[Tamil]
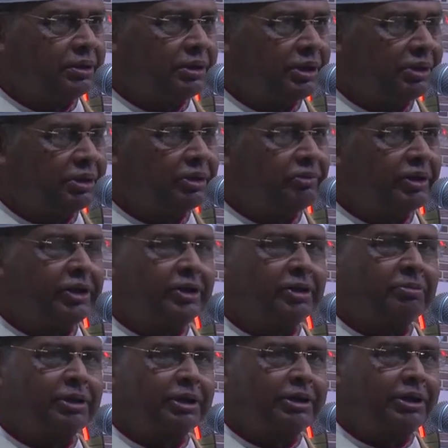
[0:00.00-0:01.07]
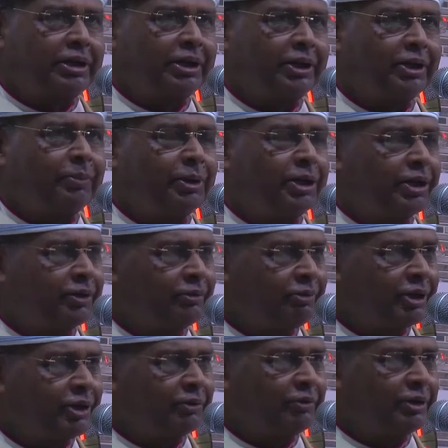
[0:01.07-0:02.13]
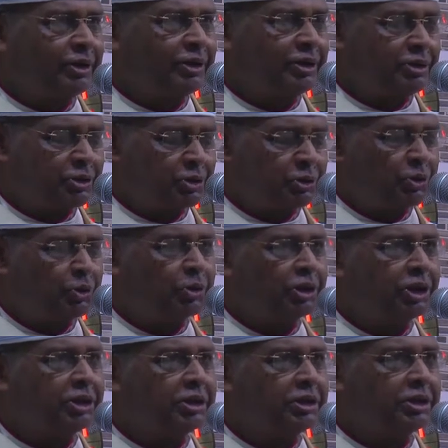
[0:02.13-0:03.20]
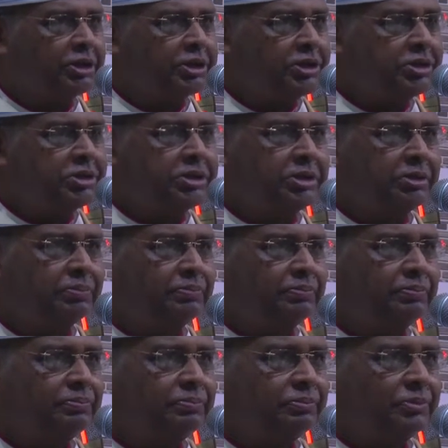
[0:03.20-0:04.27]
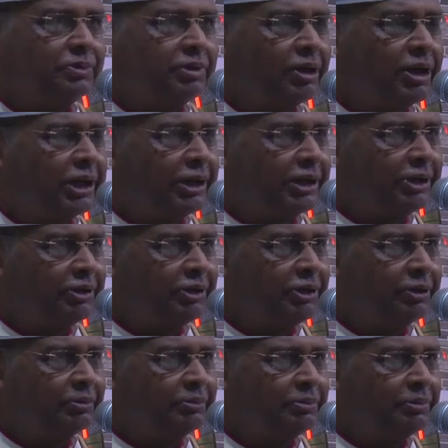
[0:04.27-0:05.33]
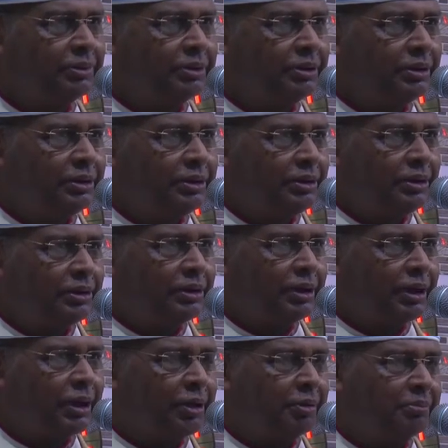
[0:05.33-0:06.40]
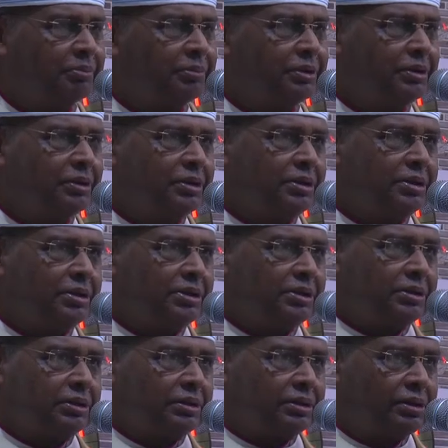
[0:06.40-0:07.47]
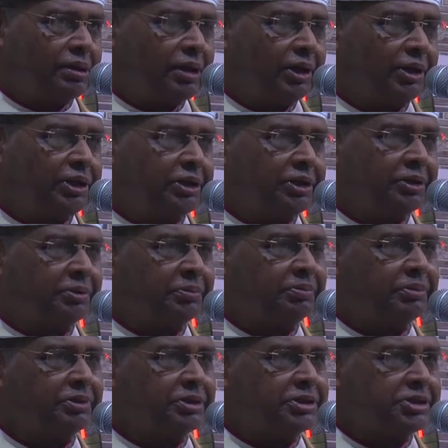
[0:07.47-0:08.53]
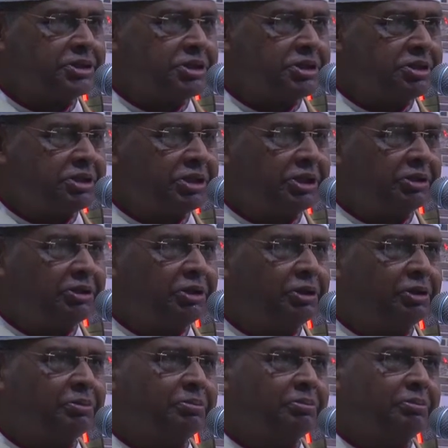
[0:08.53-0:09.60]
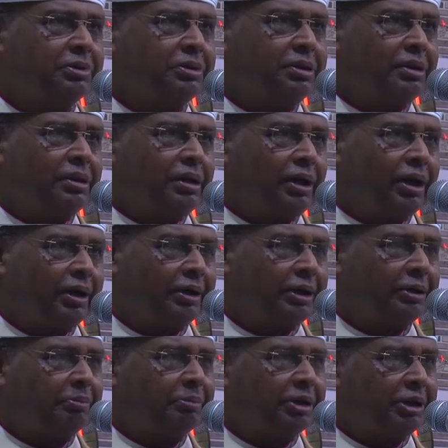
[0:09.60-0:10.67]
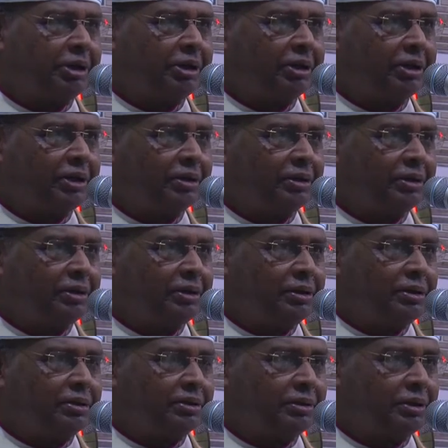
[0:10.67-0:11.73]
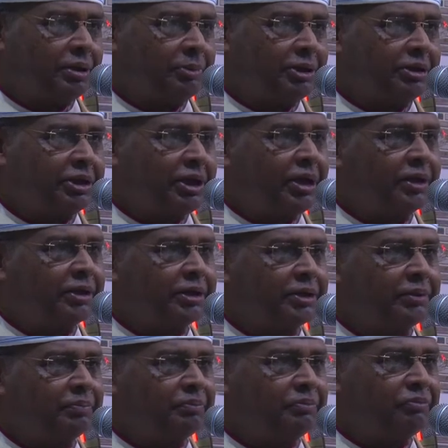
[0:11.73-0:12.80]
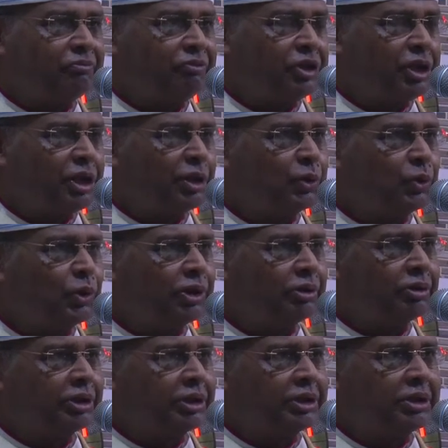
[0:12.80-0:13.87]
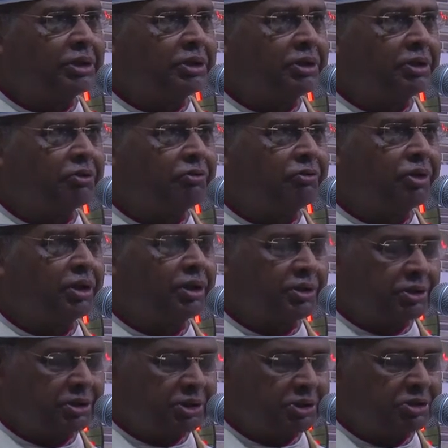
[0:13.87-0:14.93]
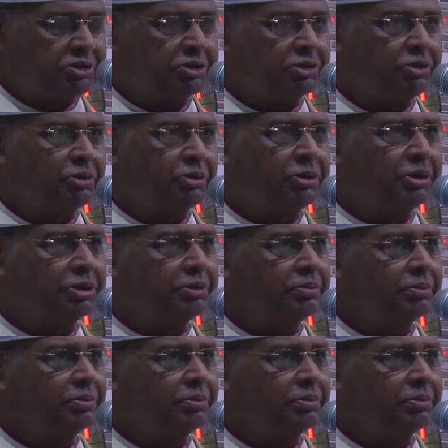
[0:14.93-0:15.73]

இந்த வருடம் கட்டாயமாக வருவேன் என்று கூறி இன்று நாளைய தினம் நாம் ஞாயிறு இன்றைய தினம் அன்னை மரியால் நமக்காக வியாகுலத்தை எவ்வாறு ஏற்றுக்கொண்டு